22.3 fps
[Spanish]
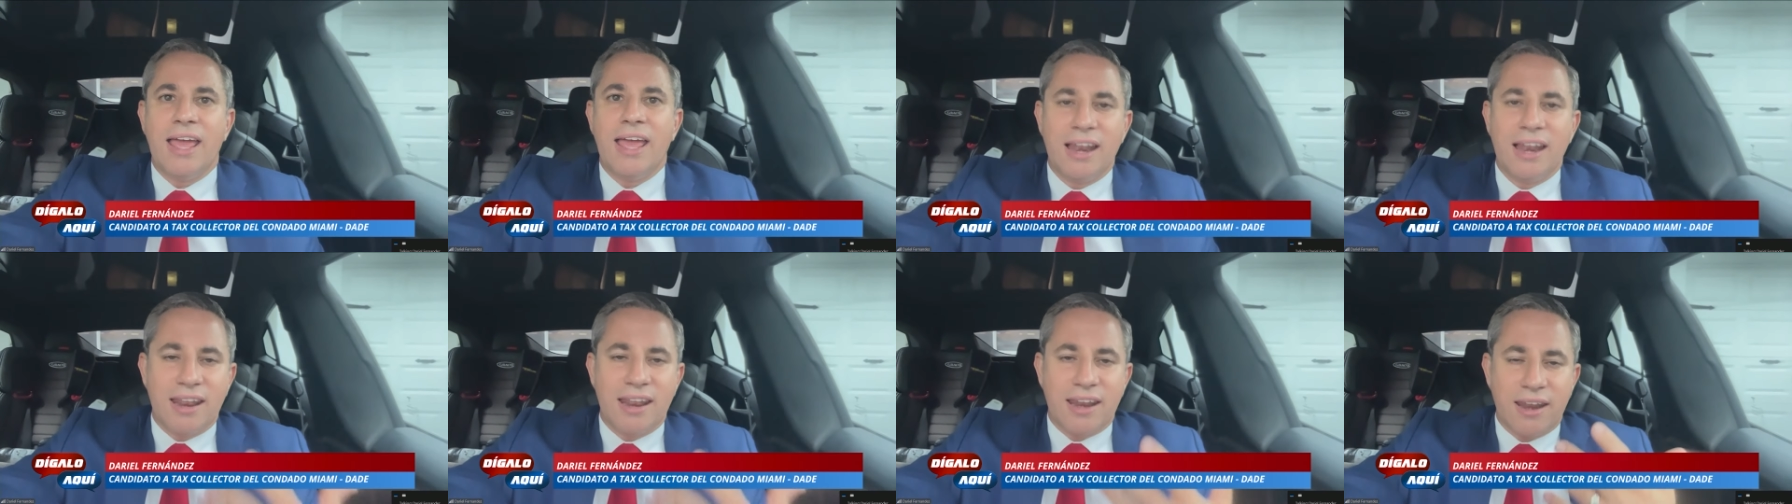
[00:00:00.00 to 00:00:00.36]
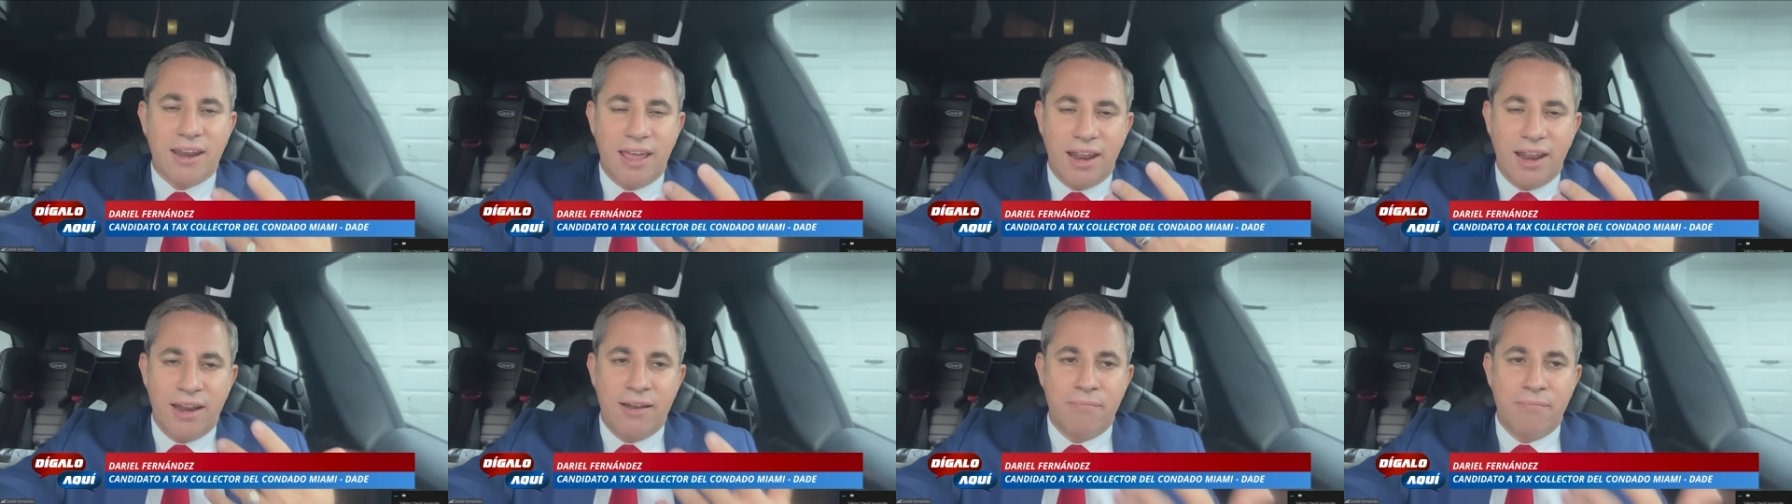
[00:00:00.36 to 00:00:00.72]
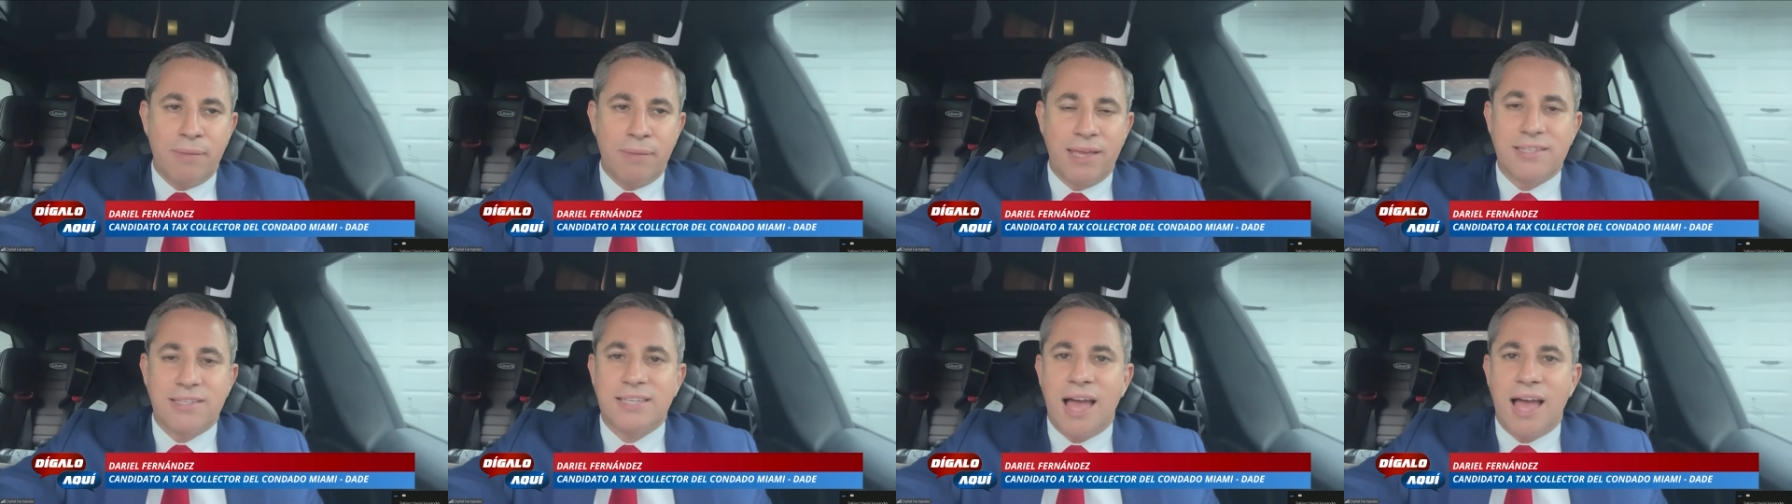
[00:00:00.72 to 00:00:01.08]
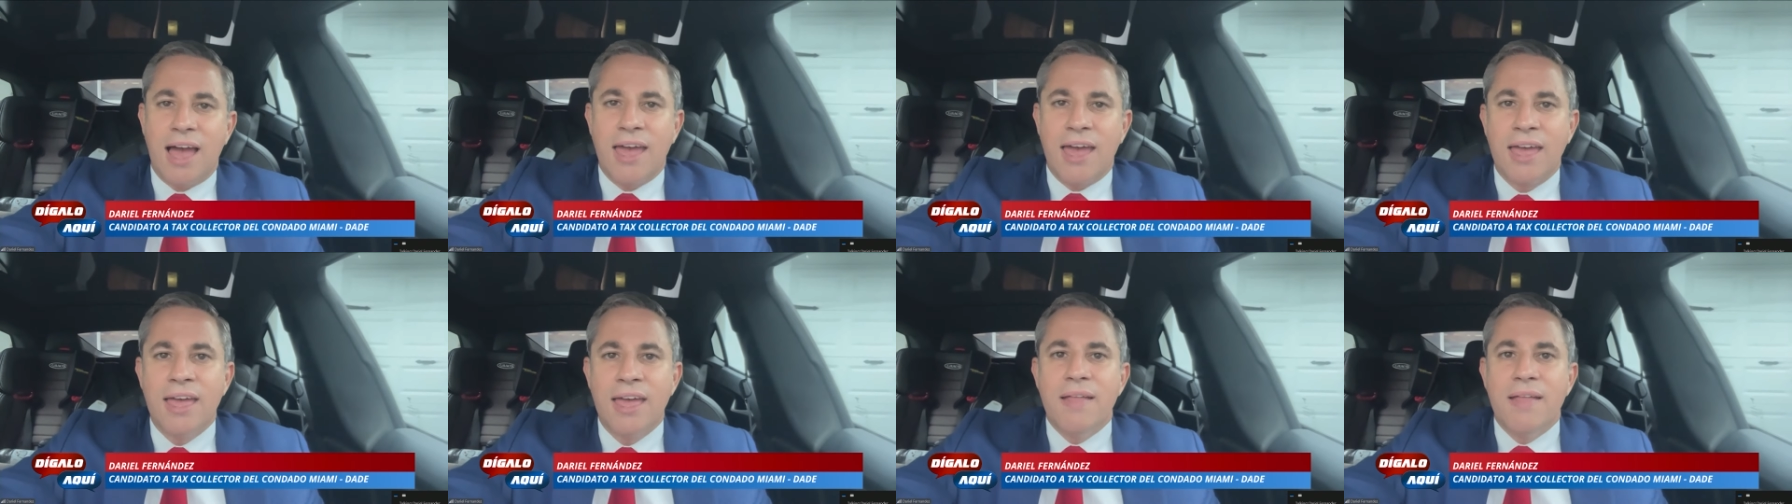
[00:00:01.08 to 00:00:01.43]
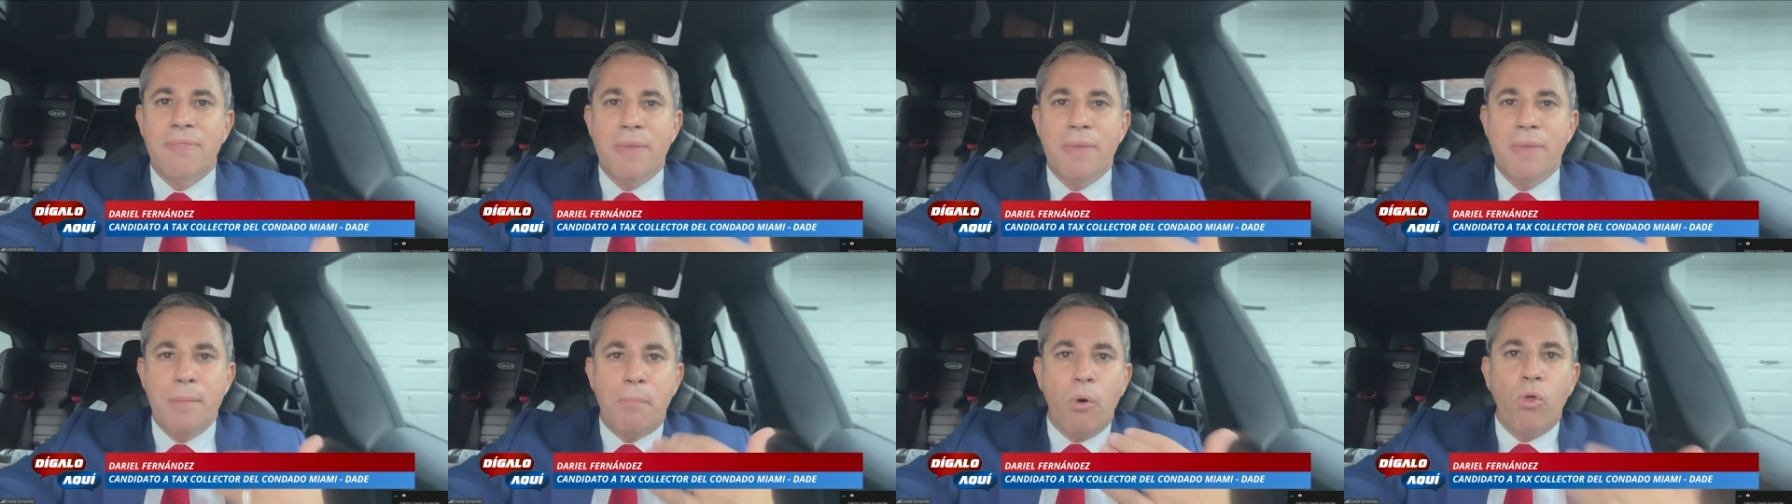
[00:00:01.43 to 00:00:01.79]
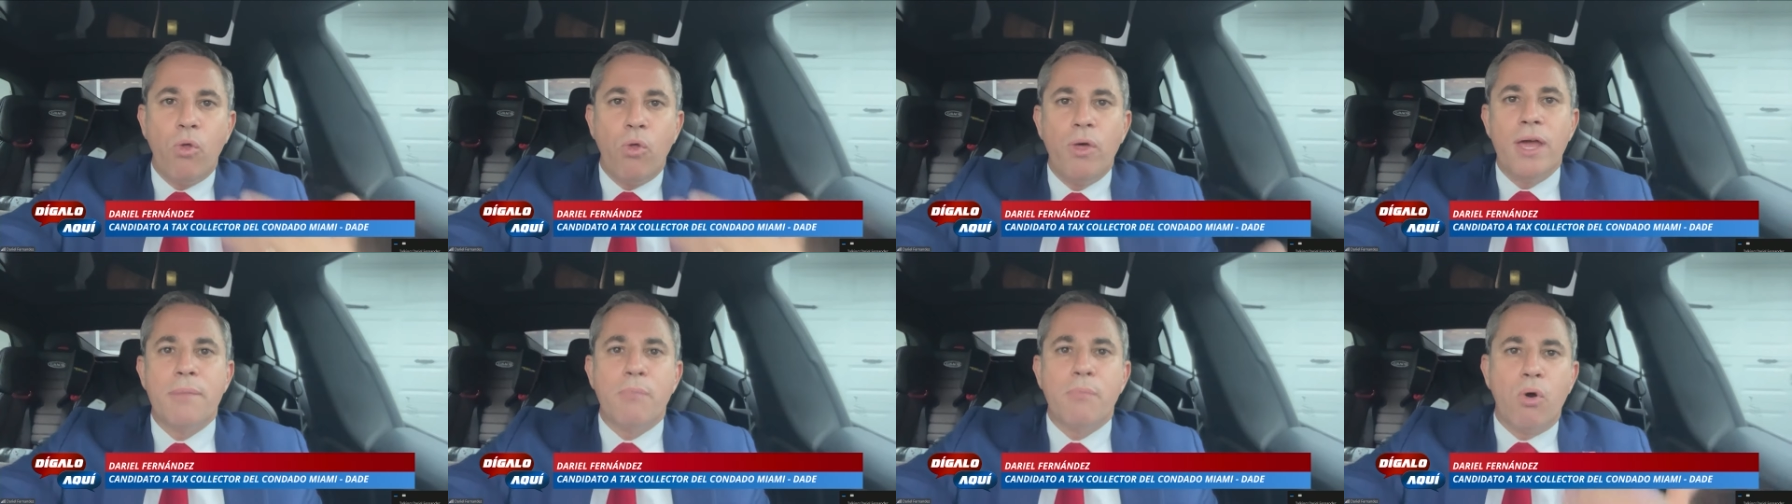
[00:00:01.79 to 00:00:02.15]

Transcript: El, el, mensaje de poder